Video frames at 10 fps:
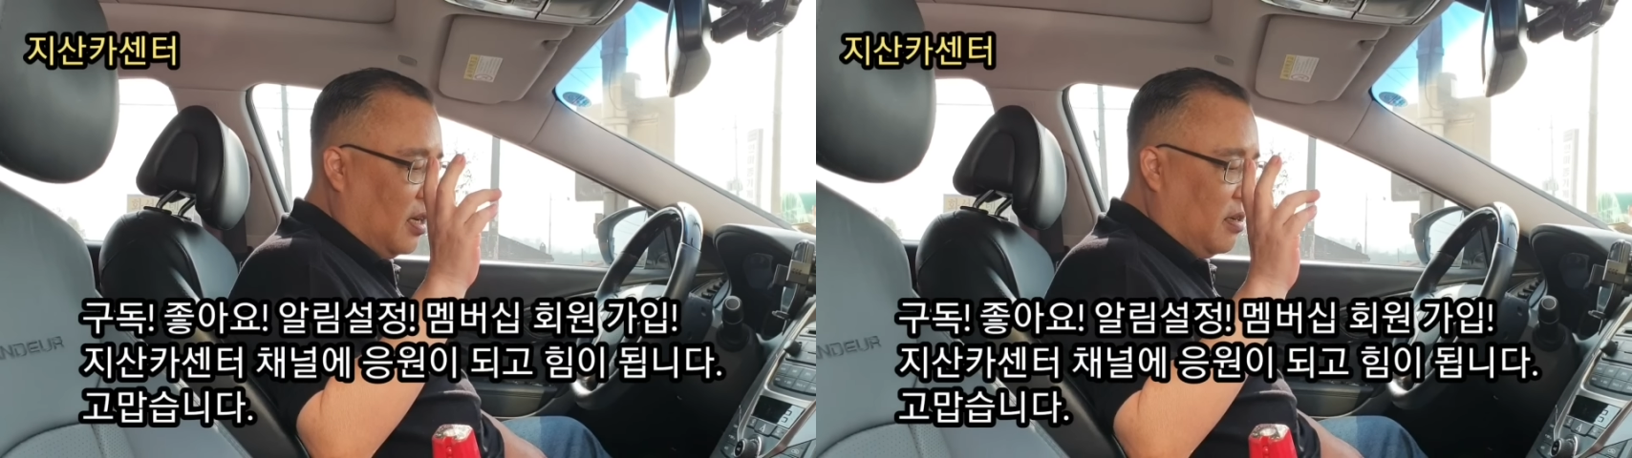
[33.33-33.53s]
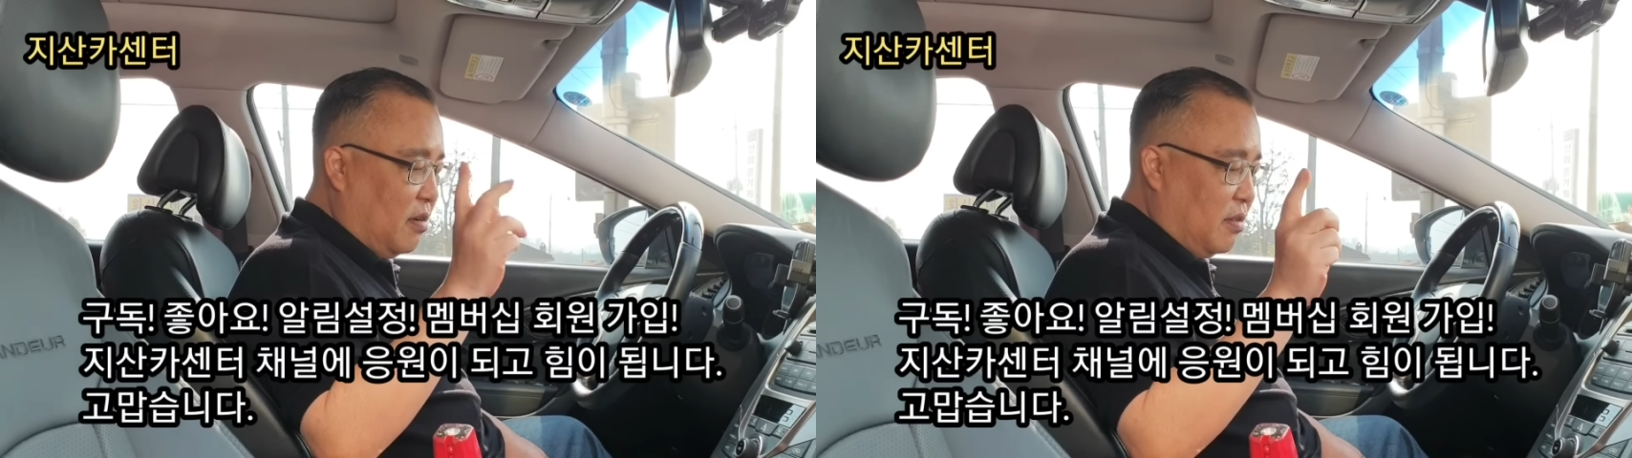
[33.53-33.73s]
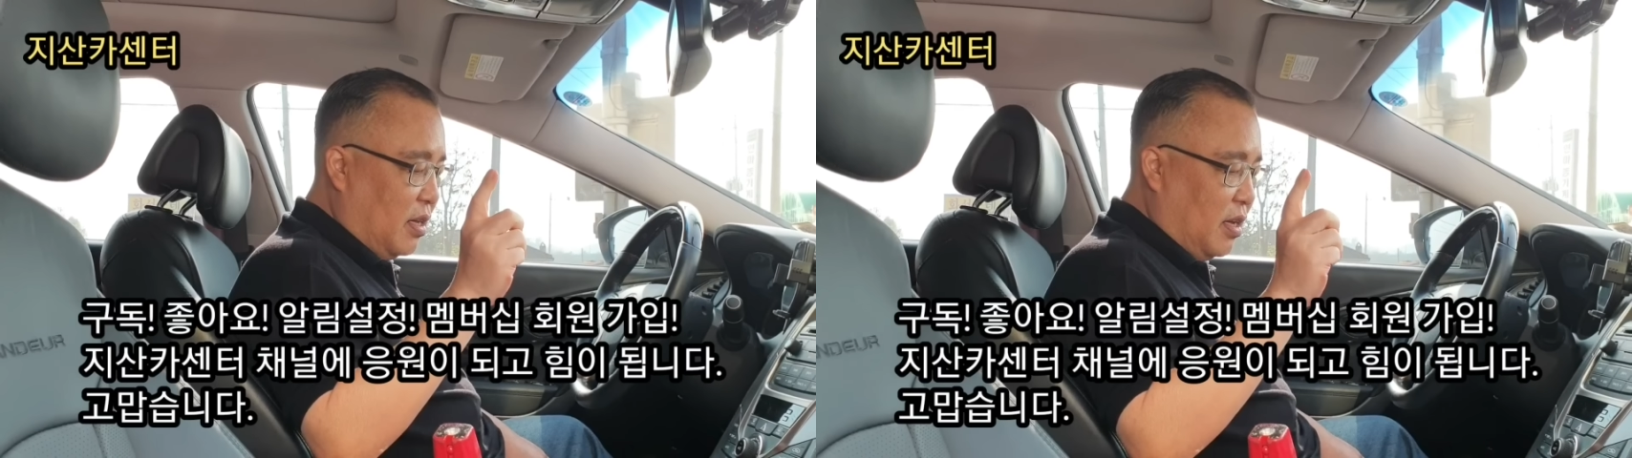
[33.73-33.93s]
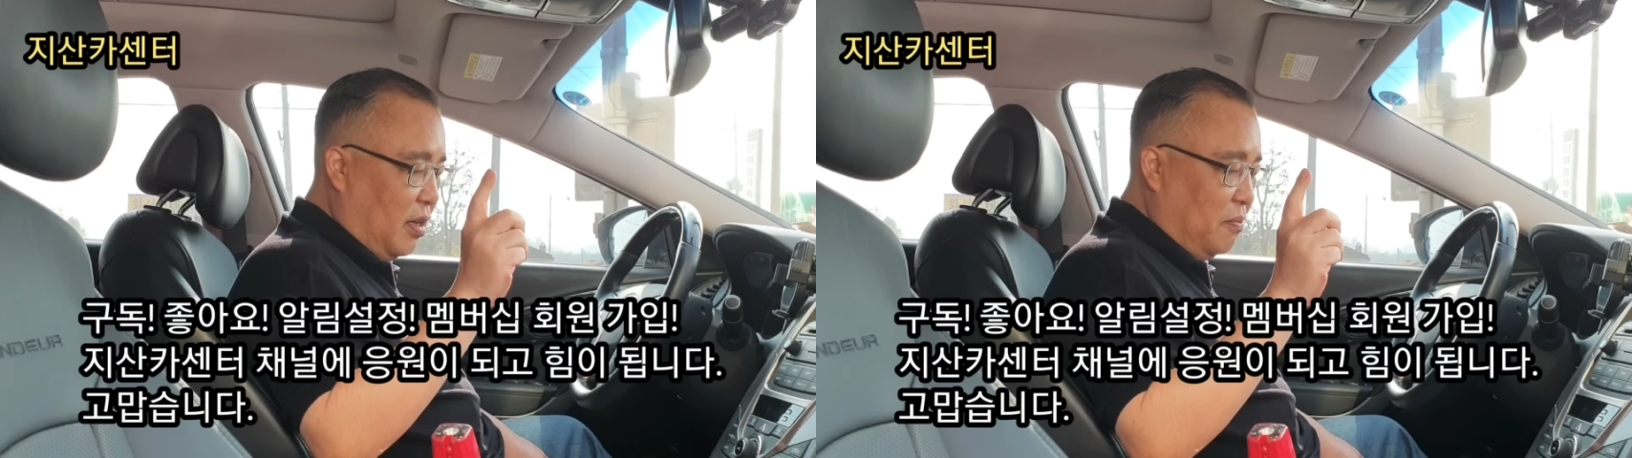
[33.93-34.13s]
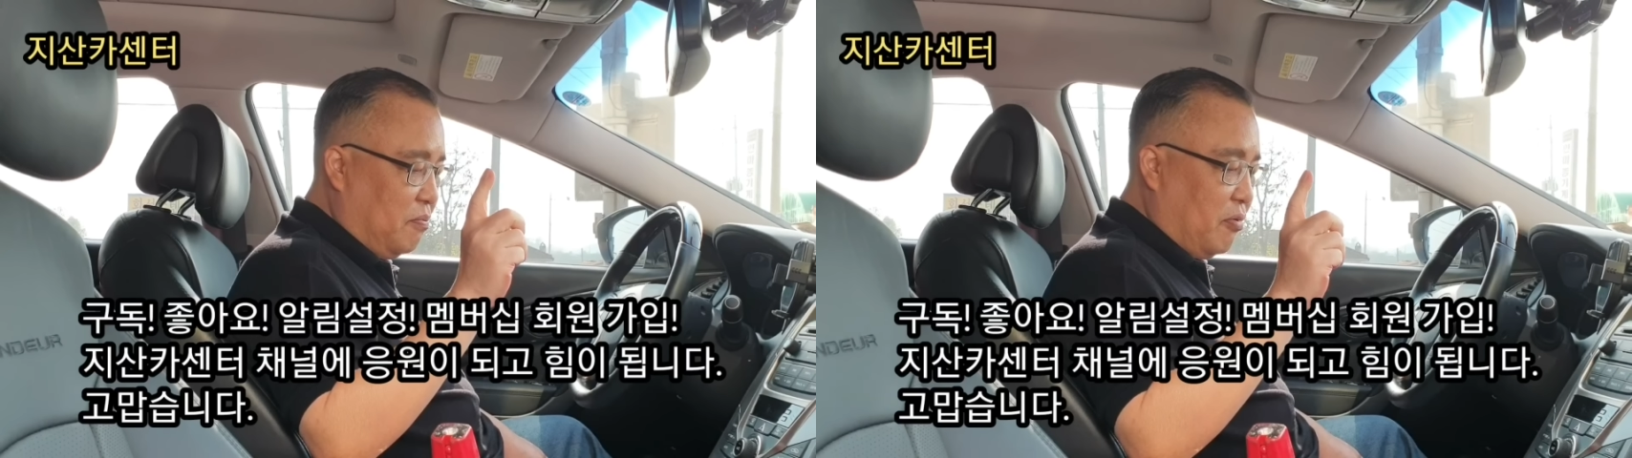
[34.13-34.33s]
그런데
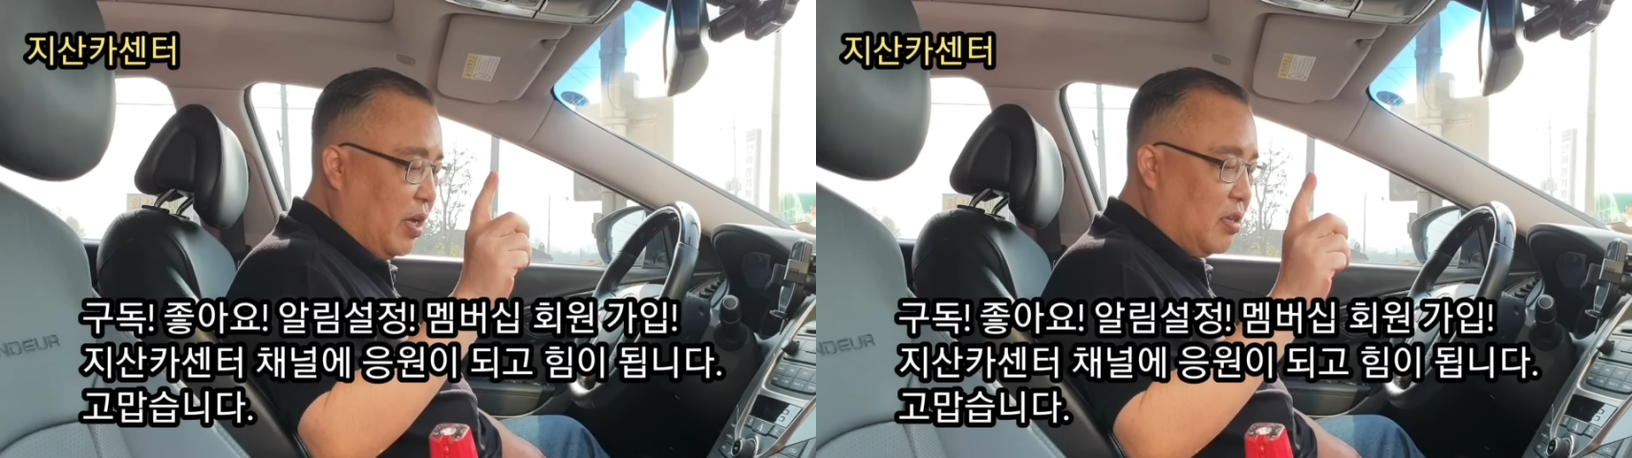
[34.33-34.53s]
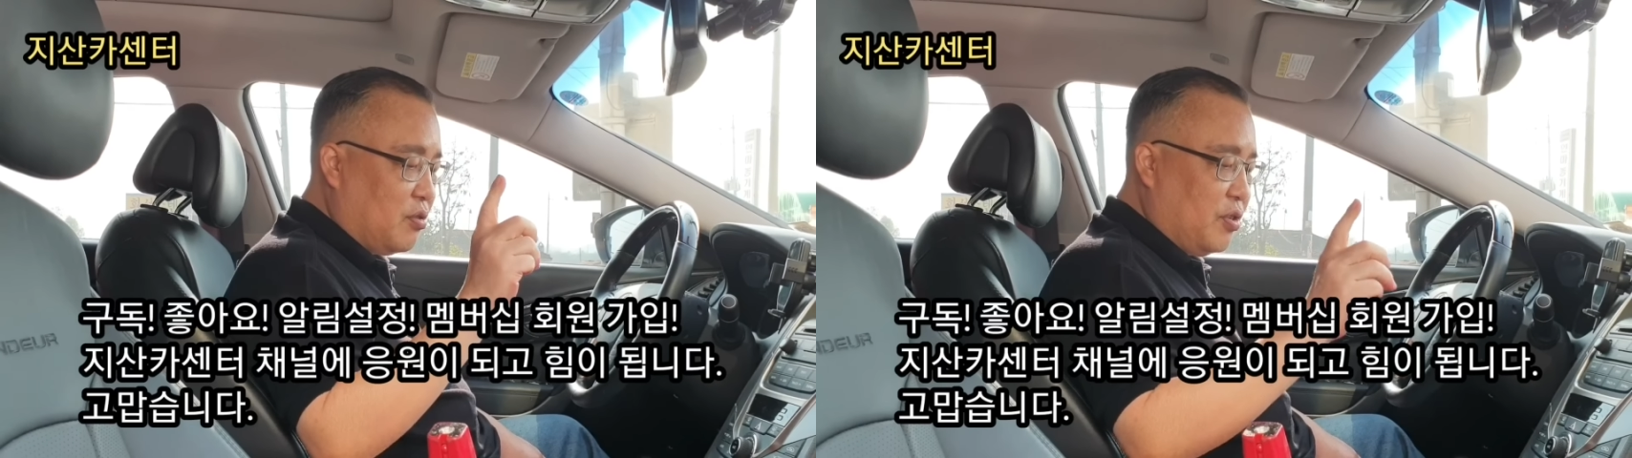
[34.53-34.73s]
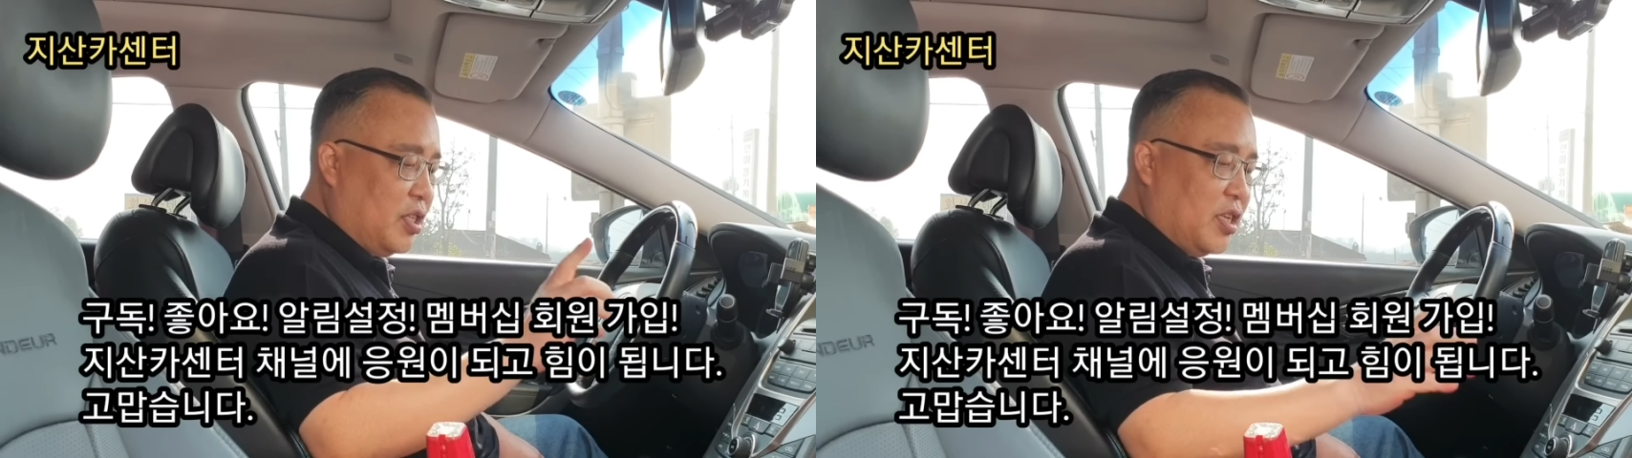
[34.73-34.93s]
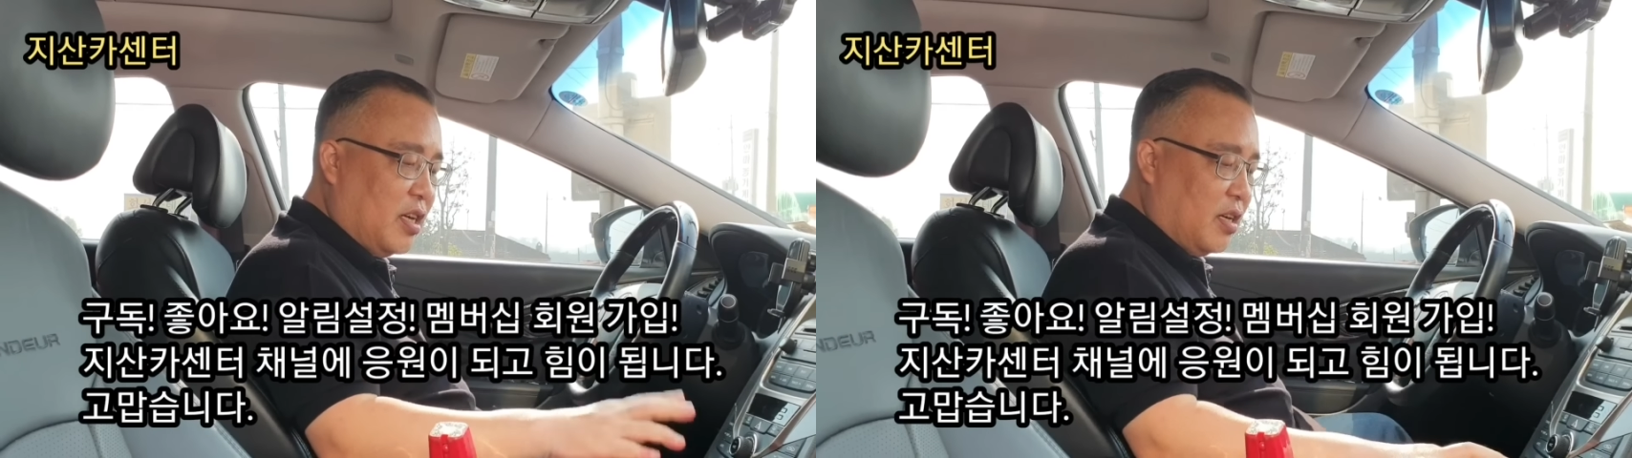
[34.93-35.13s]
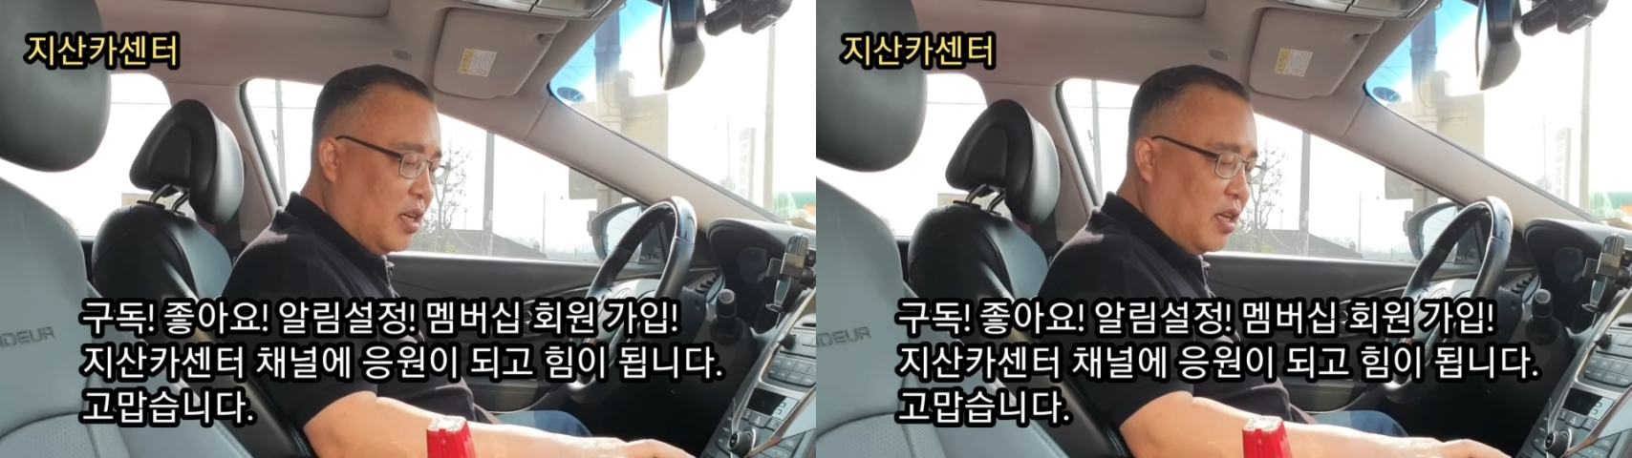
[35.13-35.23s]
브레이크 스위치라는